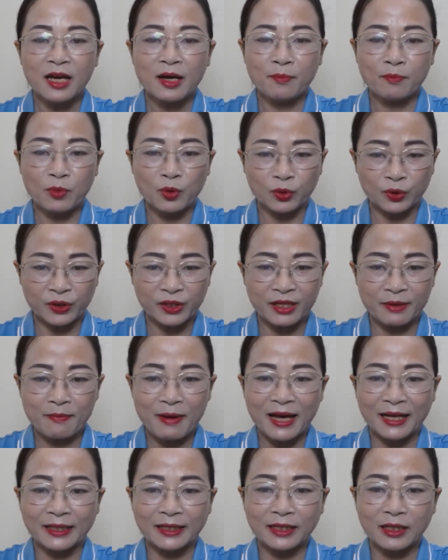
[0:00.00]
một người
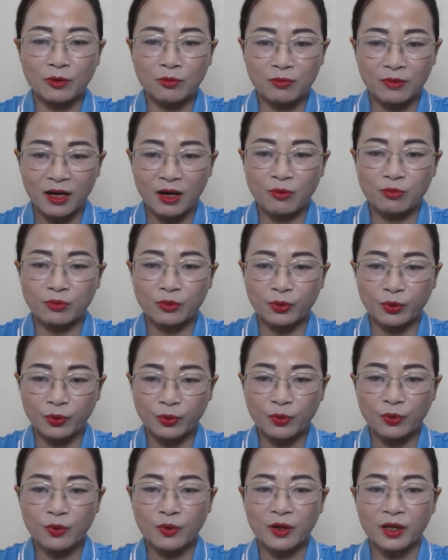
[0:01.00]
bạn đồng học
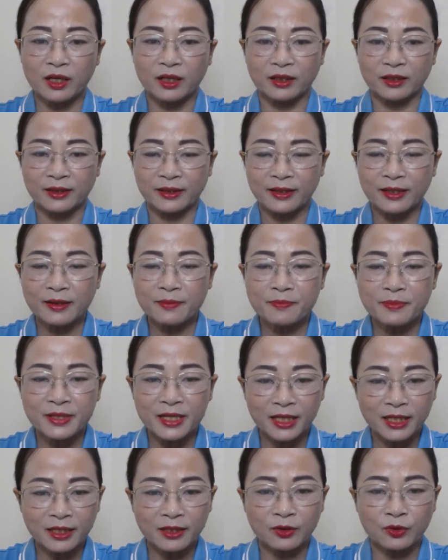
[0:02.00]
cũ ở lớp
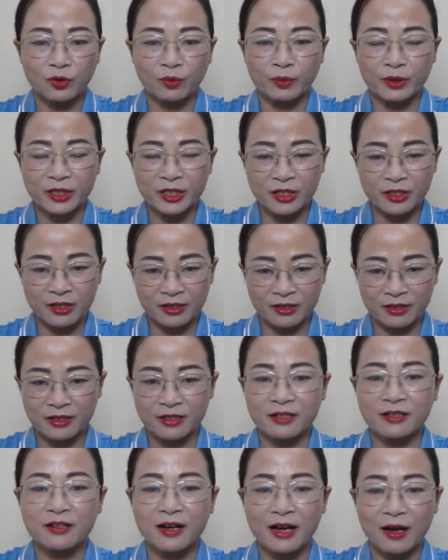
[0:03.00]
nhất của một trường
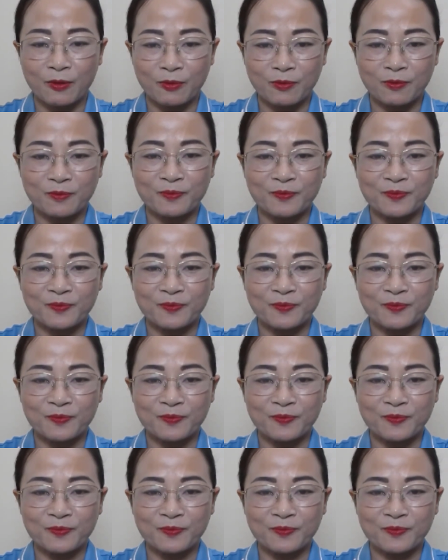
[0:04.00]
sơ học.